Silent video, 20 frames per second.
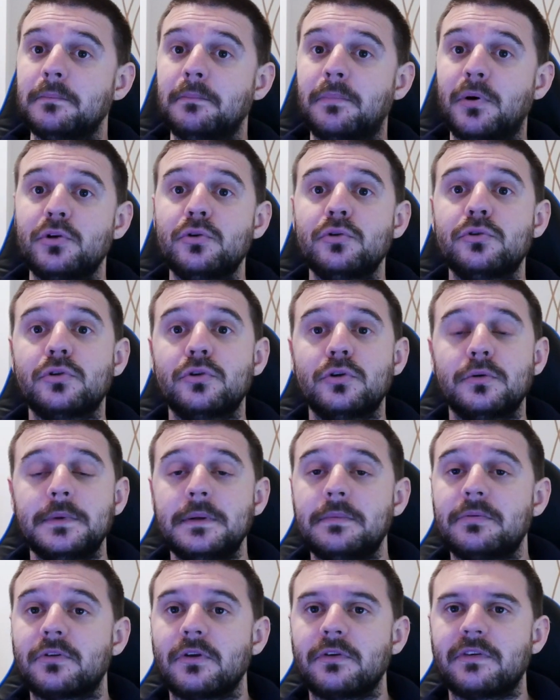une bonne
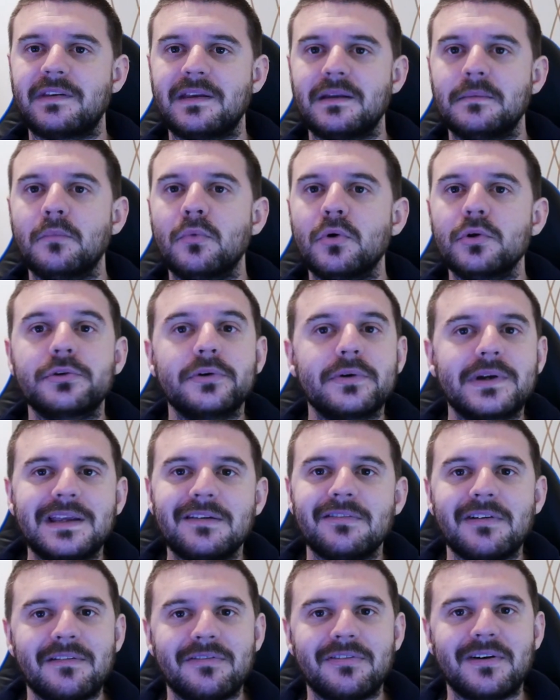autonomie, parce que c'est une moto
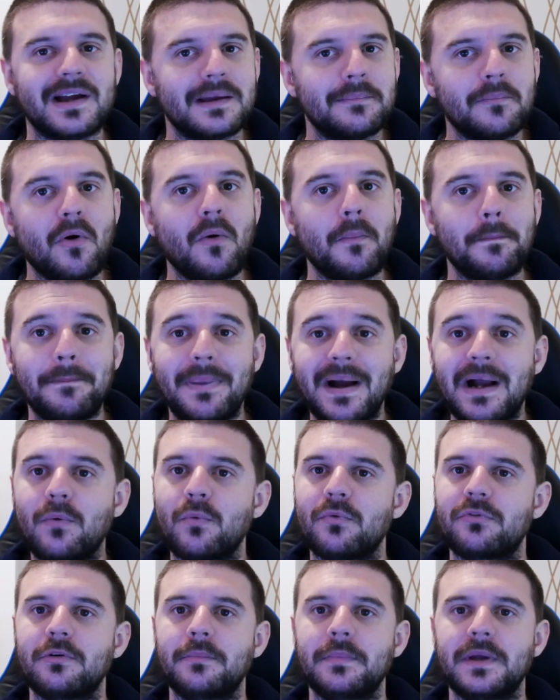qui va vraiment pas
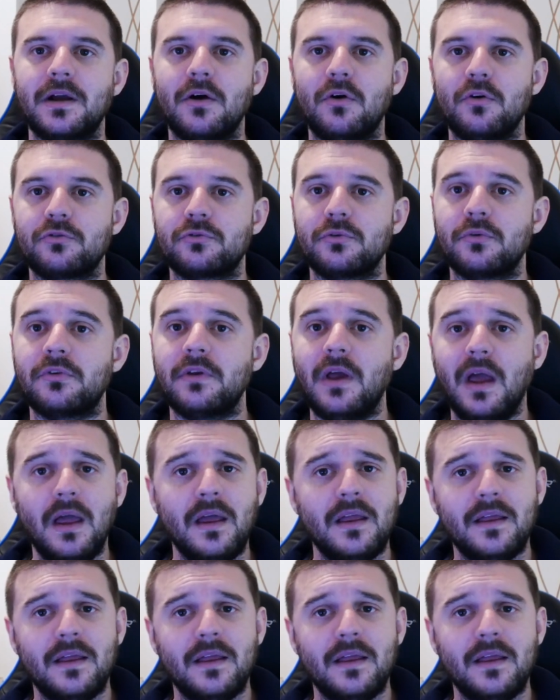consommer grand chose.